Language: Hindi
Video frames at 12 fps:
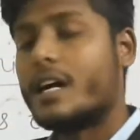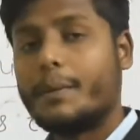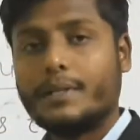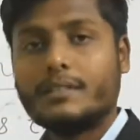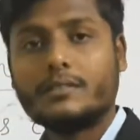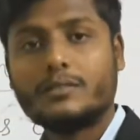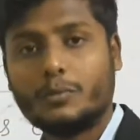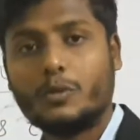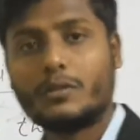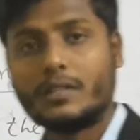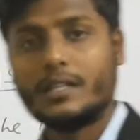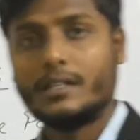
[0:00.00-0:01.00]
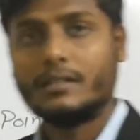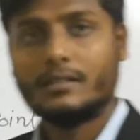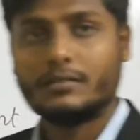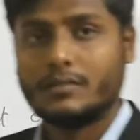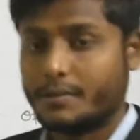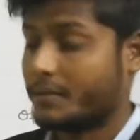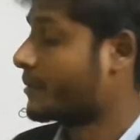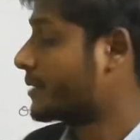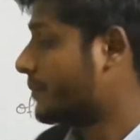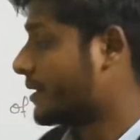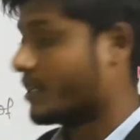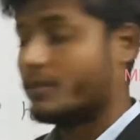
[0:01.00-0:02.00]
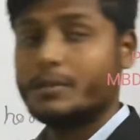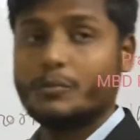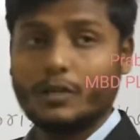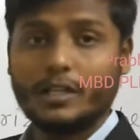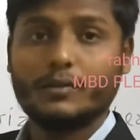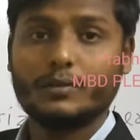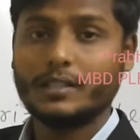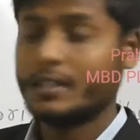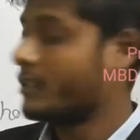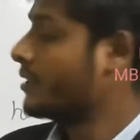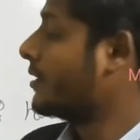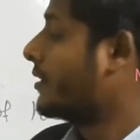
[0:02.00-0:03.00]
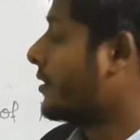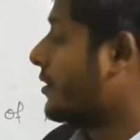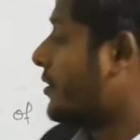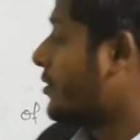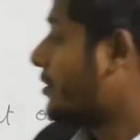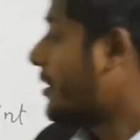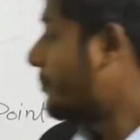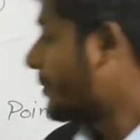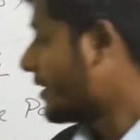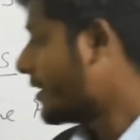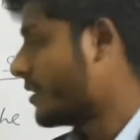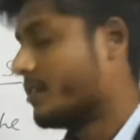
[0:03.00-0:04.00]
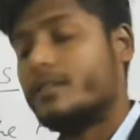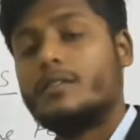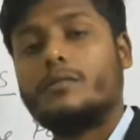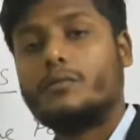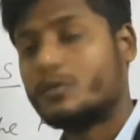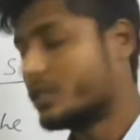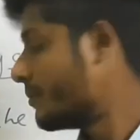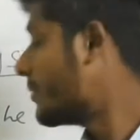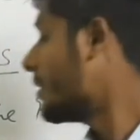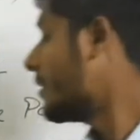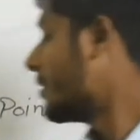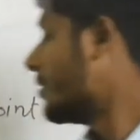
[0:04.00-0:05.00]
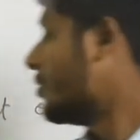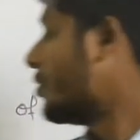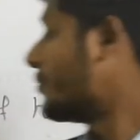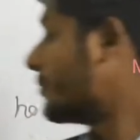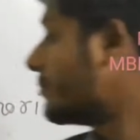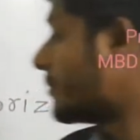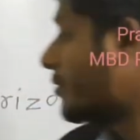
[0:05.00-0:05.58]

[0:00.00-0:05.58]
अपन सुबह उठते हैं तो सबसे पहले क्या होता है मॉर्निंग होती है ना तो द पीरियड वो समय ऑफ